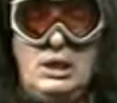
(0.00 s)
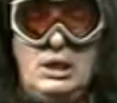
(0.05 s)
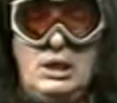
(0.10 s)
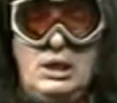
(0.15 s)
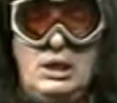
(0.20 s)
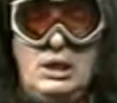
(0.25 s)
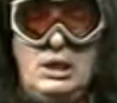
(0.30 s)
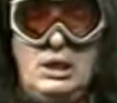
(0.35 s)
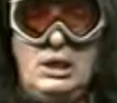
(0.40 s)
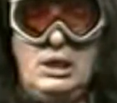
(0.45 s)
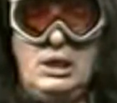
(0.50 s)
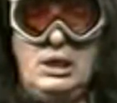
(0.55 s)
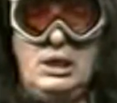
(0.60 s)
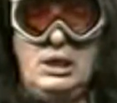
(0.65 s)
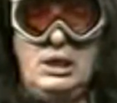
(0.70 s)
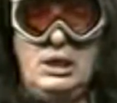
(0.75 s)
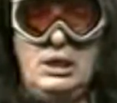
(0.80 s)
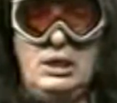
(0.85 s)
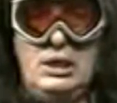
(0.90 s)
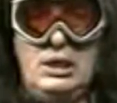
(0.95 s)

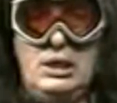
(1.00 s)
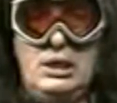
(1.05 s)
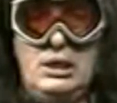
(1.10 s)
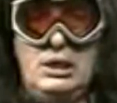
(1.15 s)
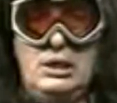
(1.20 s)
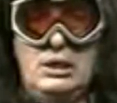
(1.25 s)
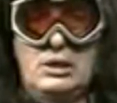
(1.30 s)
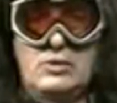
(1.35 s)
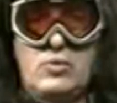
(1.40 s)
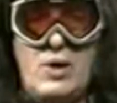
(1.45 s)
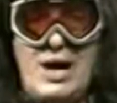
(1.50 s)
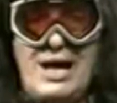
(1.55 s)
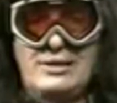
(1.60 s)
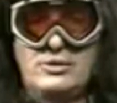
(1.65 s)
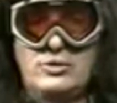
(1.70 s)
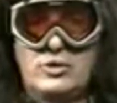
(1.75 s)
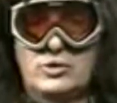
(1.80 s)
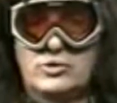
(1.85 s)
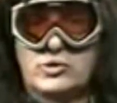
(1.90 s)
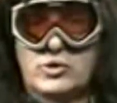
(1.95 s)
eh,
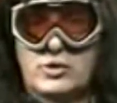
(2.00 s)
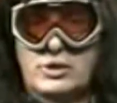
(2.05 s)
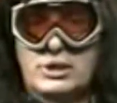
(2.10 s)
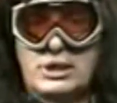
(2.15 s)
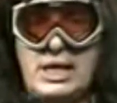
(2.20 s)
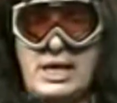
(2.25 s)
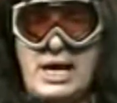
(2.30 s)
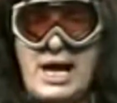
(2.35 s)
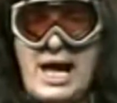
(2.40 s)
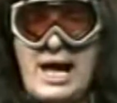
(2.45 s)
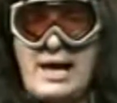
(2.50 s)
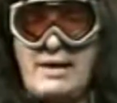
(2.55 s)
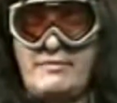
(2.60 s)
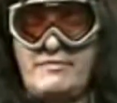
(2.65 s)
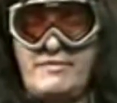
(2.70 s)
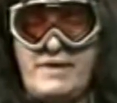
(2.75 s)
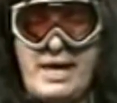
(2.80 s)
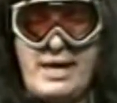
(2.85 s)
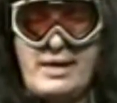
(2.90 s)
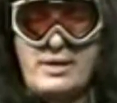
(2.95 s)
quando tornerà
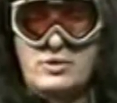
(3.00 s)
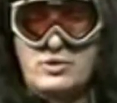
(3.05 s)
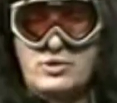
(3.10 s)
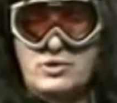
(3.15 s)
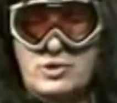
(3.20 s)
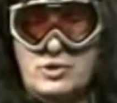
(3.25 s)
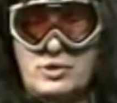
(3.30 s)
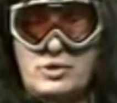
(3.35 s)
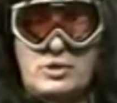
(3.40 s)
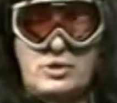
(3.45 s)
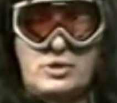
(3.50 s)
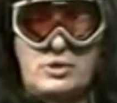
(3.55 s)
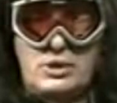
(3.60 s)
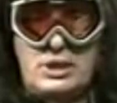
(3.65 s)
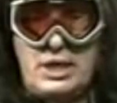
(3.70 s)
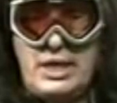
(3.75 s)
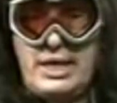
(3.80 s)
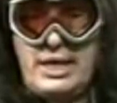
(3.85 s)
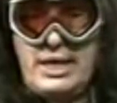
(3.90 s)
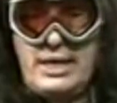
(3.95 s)
verso
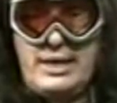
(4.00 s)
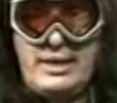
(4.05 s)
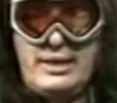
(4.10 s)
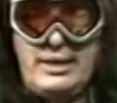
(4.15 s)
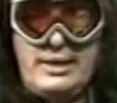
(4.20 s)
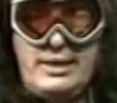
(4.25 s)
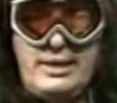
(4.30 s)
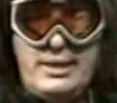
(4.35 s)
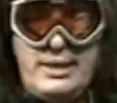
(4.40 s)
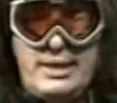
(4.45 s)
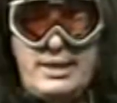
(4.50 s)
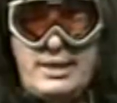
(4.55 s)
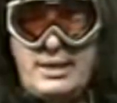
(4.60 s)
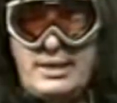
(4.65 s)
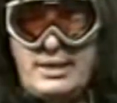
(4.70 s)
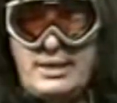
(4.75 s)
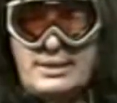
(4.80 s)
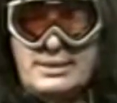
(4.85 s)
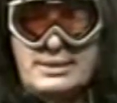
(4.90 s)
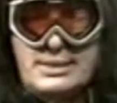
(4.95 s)

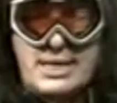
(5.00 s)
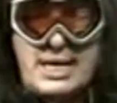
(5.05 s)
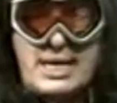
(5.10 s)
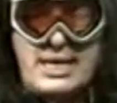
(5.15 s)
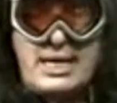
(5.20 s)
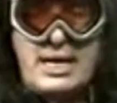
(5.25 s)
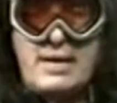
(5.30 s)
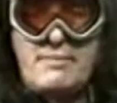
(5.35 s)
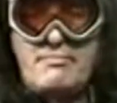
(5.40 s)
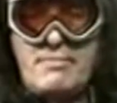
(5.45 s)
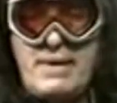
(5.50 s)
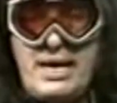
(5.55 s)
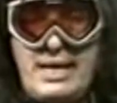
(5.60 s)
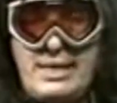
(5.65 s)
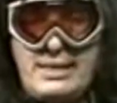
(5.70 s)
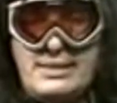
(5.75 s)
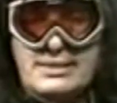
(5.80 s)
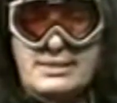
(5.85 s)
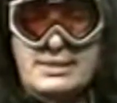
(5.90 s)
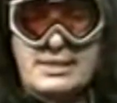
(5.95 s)
le sei e
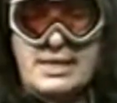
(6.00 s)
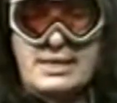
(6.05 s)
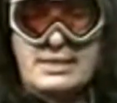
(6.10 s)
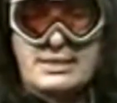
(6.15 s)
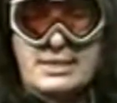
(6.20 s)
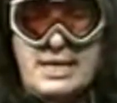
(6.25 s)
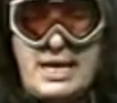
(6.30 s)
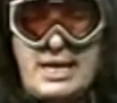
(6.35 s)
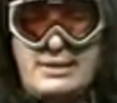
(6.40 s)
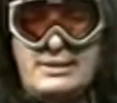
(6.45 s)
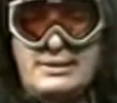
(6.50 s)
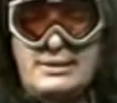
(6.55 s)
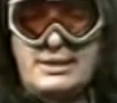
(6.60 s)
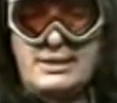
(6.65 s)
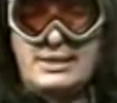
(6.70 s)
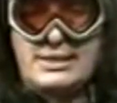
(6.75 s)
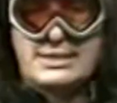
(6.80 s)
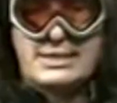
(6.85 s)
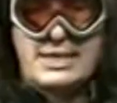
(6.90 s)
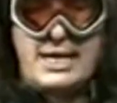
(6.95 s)
mezza,
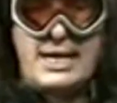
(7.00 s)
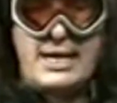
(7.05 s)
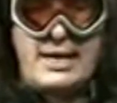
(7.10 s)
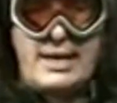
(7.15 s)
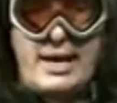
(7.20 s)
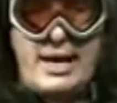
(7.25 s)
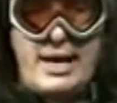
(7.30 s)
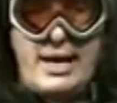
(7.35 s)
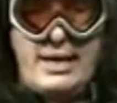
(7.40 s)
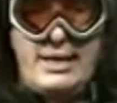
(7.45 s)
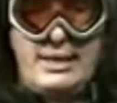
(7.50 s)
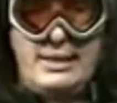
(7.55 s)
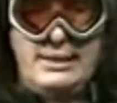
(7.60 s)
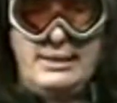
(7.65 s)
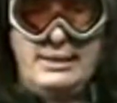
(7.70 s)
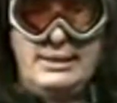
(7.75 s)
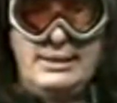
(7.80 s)
sette di sera,